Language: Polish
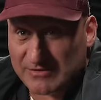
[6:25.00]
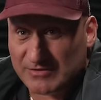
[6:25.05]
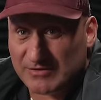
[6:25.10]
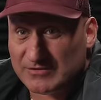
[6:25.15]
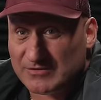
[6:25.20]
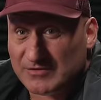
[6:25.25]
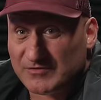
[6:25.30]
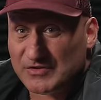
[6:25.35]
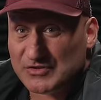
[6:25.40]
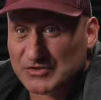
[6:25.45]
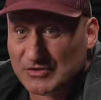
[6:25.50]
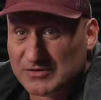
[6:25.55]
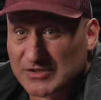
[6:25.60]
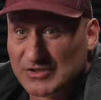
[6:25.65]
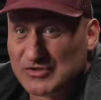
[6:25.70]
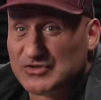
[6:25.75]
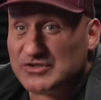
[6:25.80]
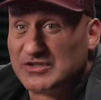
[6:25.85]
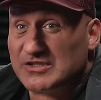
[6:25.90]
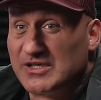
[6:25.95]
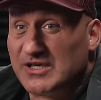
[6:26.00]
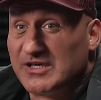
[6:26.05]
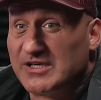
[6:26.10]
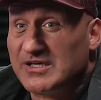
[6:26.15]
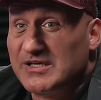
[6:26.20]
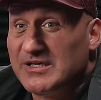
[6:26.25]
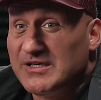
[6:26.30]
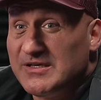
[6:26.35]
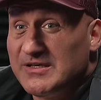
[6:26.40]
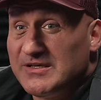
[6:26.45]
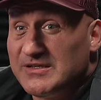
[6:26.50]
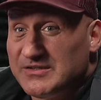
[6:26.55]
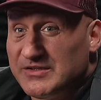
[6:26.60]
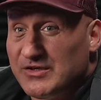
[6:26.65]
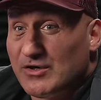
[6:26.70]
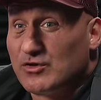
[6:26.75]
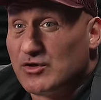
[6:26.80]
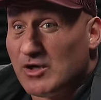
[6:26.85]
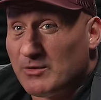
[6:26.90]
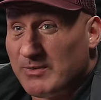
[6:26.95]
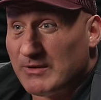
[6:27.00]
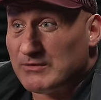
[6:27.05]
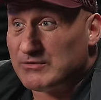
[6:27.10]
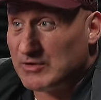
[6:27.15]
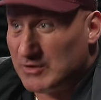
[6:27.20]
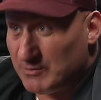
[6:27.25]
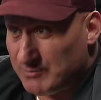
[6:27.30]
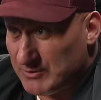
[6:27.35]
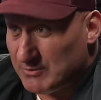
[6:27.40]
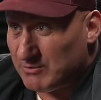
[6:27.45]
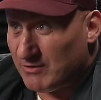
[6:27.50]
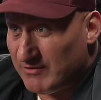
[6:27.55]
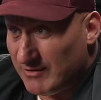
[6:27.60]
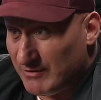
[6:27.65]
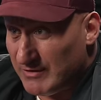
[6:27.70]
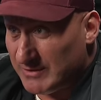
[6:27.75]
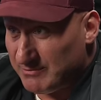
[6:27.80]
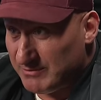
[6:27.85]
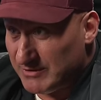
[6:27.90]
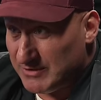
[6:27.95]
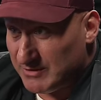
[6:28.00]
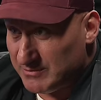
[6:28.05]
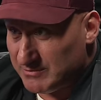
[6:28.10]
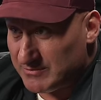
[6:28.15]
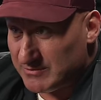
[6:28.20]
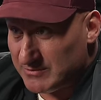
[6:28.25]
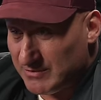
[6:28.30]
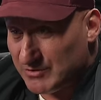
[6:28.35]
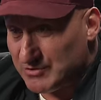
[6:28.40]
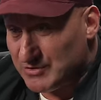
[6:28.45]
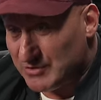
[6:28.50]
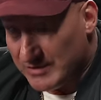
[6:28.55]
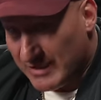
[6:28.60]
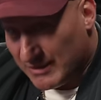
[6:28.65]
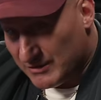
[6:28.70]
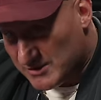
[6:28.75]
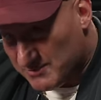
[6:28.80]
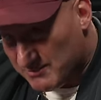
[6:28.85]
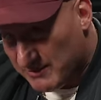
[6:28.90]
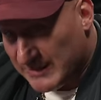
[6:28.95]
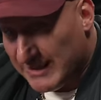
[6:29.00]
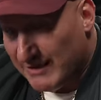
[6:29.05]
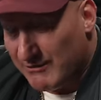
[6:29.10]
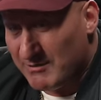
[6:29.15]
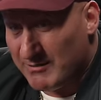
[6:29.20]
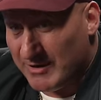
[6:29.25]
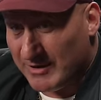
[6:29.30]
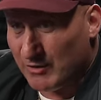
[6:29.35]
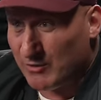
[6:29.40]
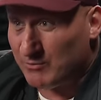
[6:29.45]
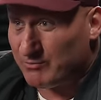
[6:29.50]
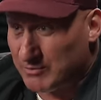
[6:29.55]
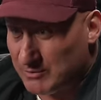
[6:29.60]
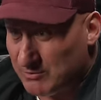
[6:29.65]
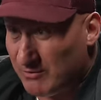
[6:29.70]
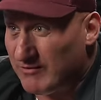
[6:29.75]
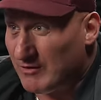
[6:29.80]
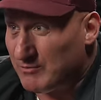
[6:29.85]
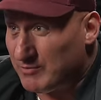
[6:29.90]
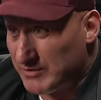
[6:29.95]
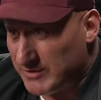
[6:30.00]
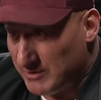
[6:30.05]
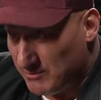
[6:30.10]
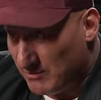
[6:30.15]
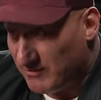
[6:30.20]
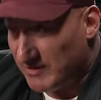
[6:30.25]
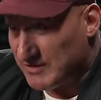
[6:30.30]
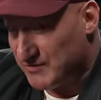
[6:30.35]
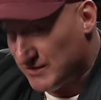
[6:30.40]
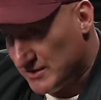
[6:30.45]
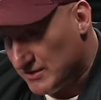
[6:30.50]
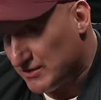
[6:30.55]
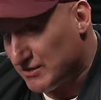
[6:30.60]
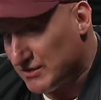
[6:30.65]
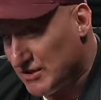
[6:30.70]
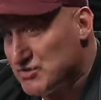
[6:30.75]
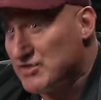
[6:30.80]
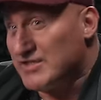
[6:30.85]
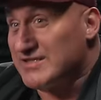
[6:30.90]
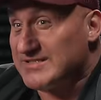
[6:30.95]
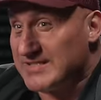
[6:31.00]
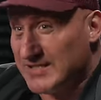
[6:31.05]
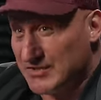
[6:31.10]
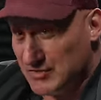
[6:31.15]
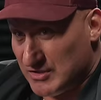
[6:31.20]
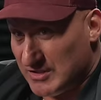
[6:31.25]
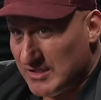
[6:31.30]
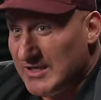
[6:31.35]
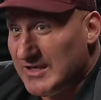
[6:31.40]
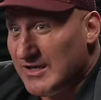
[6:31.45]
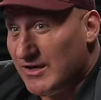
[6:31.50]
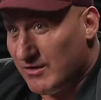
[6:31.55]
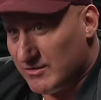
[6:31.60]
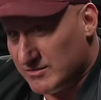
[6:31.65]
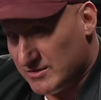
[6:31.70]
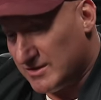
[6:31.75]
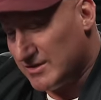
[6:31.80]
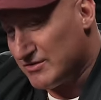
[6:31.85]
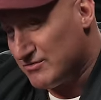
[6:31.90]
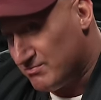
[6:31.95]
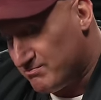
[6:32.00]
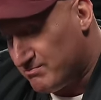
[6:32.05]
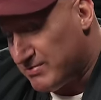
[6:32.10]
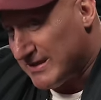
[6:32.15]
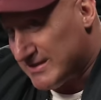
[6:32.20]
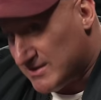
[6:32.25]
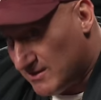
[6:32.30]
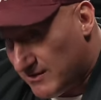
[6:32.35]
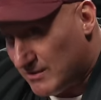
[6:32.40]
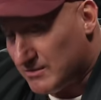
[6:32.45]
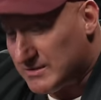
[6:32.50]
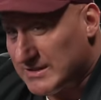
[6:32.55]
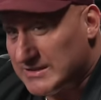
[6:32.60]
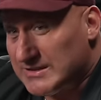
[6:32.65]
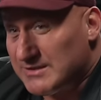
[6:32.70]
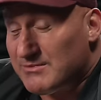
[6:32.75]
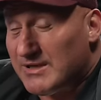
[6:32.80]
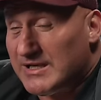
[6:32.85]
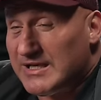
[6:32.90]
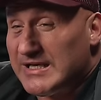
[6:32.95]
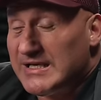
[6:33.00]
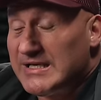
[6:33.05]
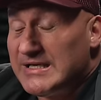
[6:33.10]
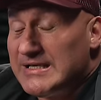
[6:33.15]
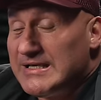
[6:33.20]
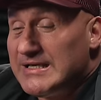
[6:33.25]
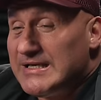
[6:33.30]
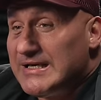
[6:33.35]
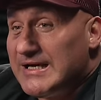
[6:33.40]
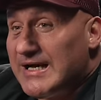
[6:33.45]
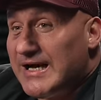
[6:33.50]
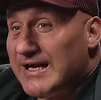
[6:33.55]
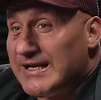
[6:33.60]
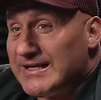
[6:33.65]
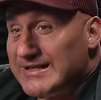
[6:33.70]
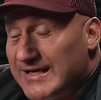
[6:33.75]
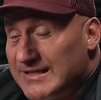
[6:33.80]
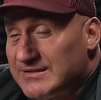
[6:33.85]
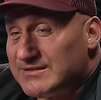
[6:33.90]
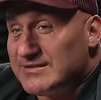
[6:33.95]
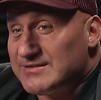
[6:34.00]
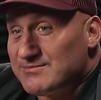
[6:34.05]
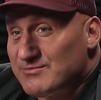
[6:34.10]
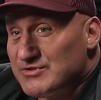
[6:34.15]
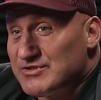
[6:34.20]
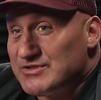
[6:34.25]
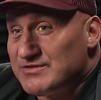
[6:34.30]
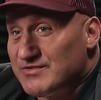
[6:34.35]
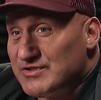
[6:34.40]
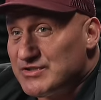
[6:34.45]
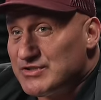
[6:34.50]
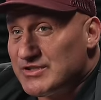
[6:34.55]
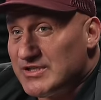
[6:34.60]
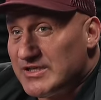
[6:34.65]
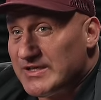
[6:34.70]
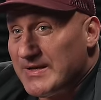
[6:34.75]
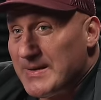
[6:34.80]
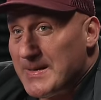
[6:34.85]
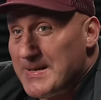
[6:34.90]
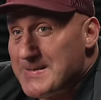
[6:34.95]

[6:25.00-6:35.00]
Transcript: go, to wiesz, on też się nie, nie okopał, tylko próbował jakby to, on się, ja go spychałem, ale on próbował podejmować, więc to też nie jest tak, że on też pracował nad tym, ale, ale jak to jest możliwe, że